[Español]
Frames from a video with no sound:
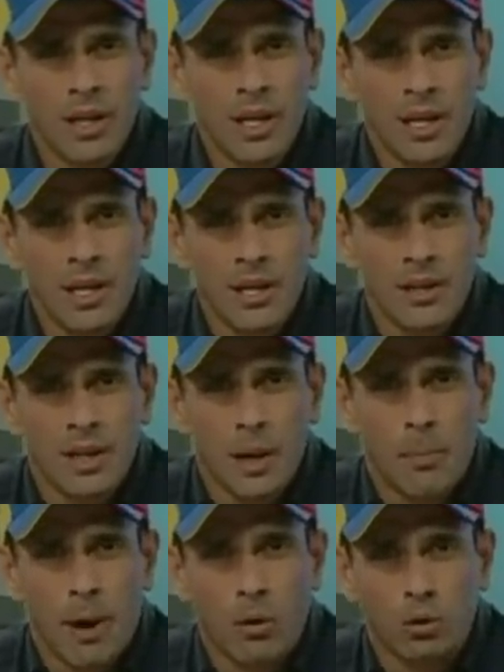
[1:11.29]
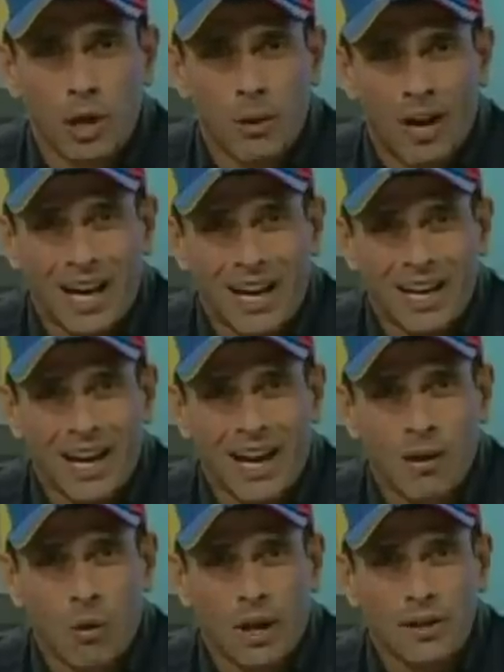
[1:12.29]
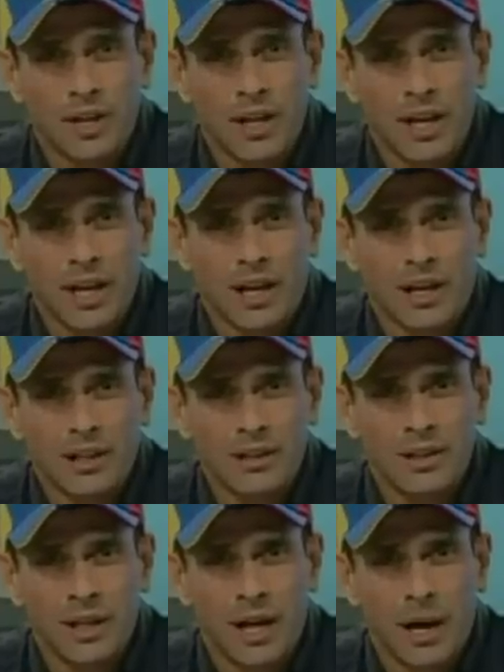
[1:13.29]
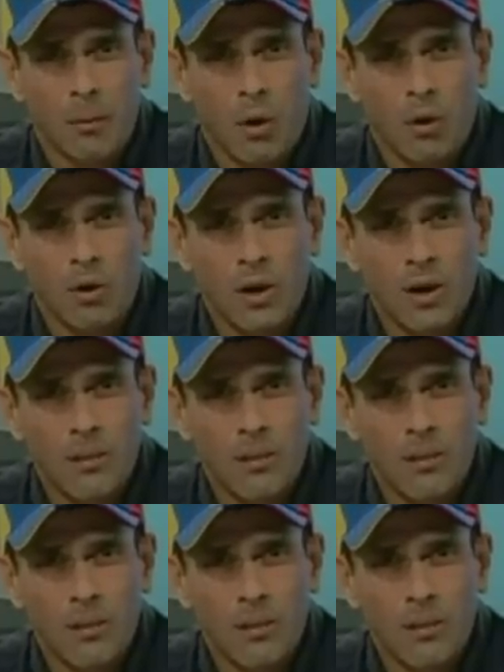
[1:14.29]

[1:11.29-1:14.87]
y después usted va a lo que sería, digamos,